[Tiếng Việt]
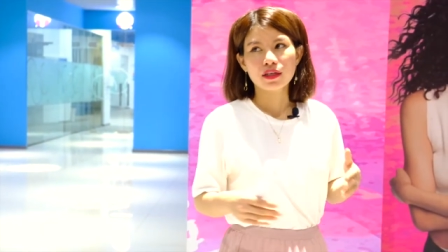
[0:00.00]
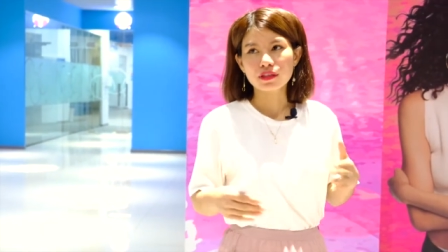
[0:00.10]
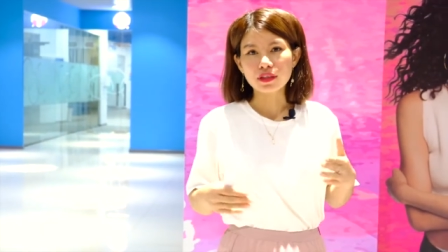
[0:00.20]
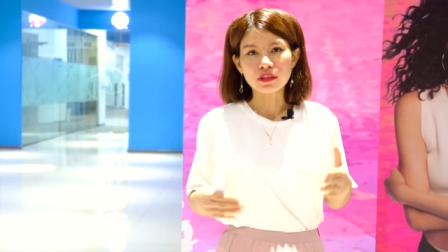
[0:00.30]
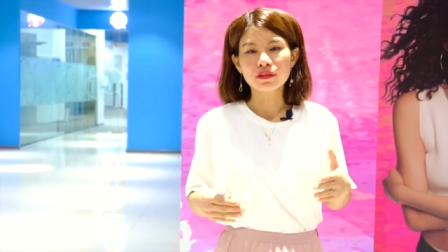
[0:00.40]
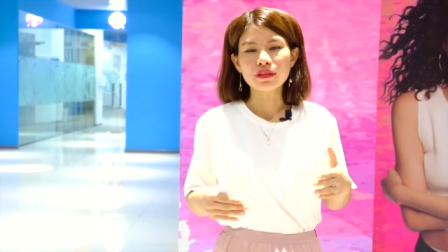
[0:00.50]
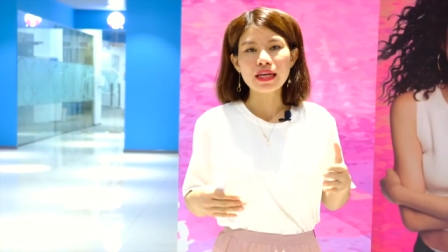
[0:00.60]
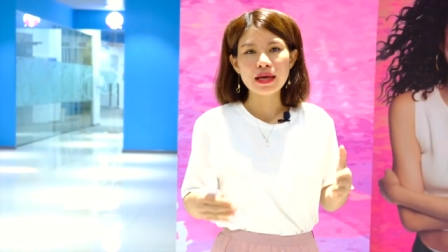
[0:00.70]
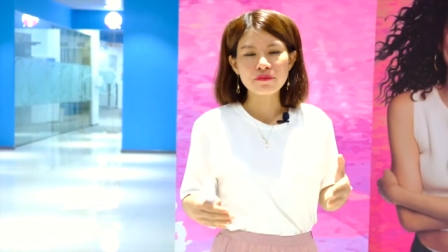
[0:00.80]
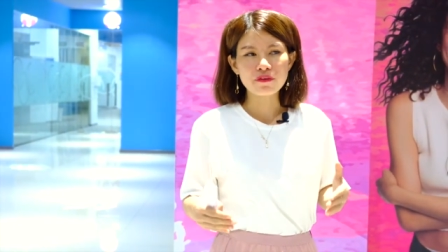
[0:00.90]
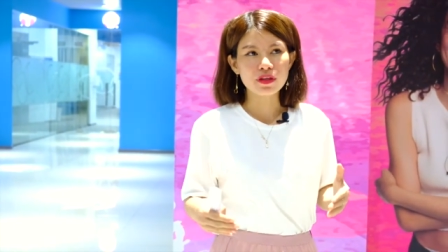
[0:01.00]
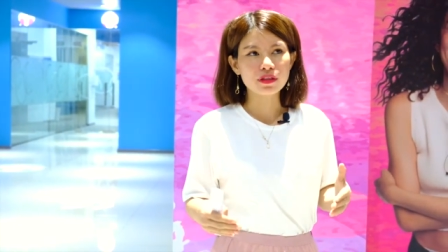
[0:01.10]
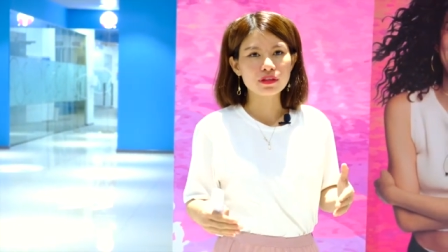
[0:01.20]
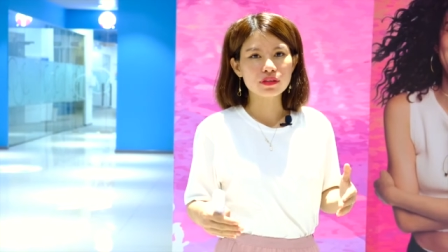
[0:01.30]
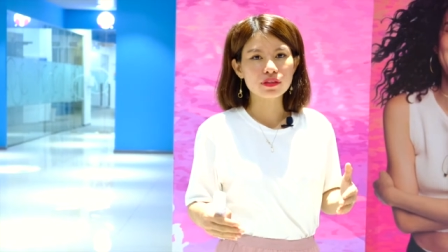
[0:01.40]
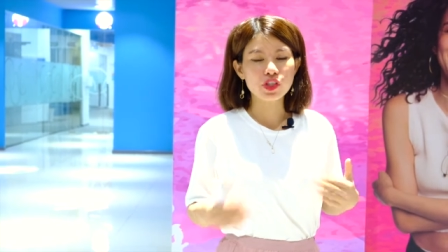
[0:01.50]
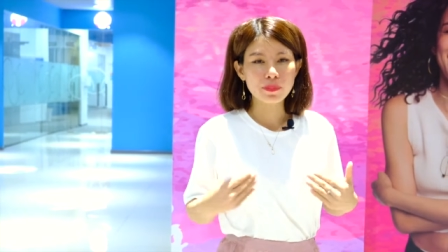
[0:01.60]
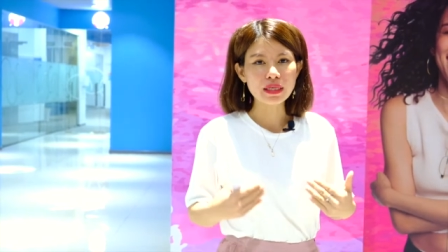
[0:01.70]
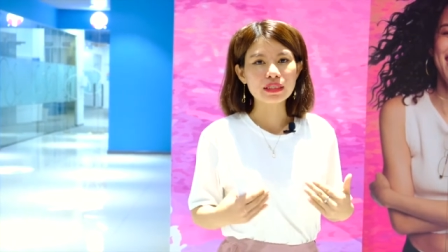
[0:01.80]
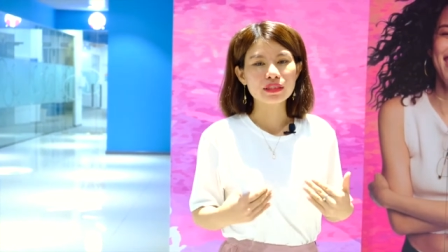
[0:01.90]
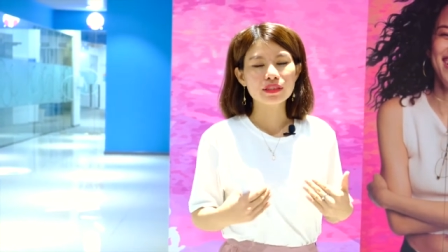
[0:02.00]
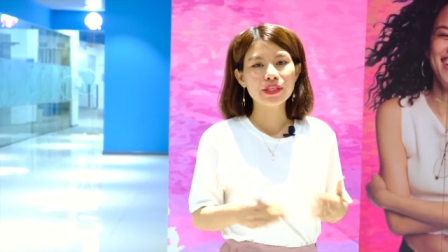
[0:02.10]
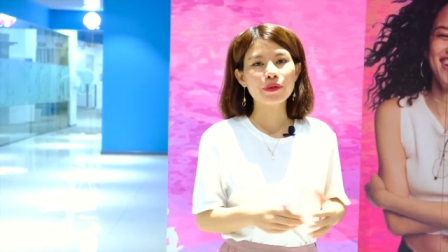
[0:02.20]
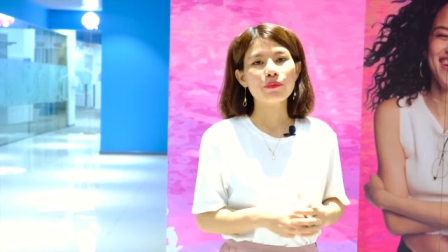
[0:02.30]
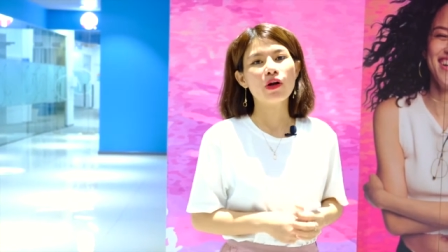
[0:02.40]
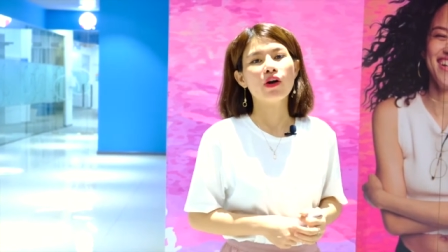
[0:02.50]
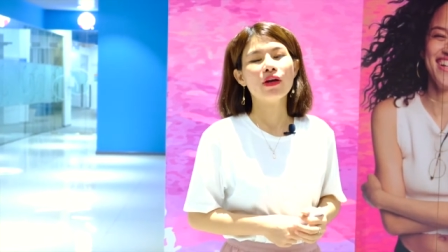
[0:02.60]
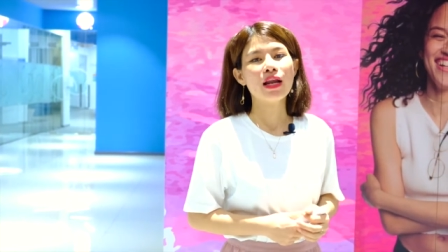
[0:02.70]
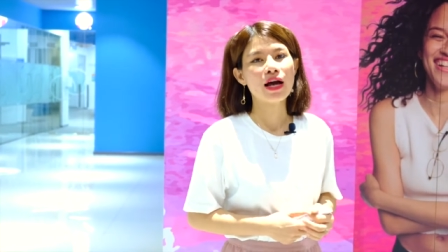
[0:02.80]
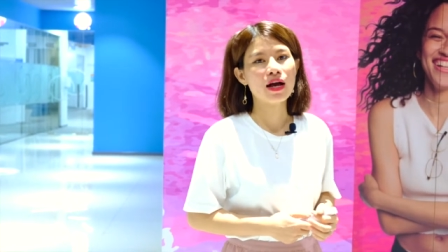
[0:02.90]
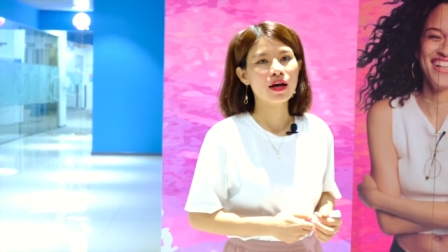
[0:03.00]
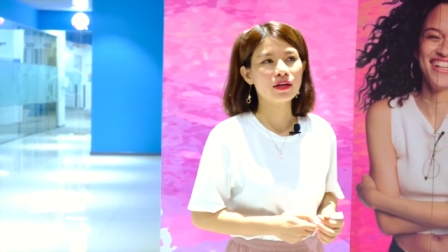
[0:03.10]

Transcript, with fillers: tự làm việc cho mình thì cũng gọi là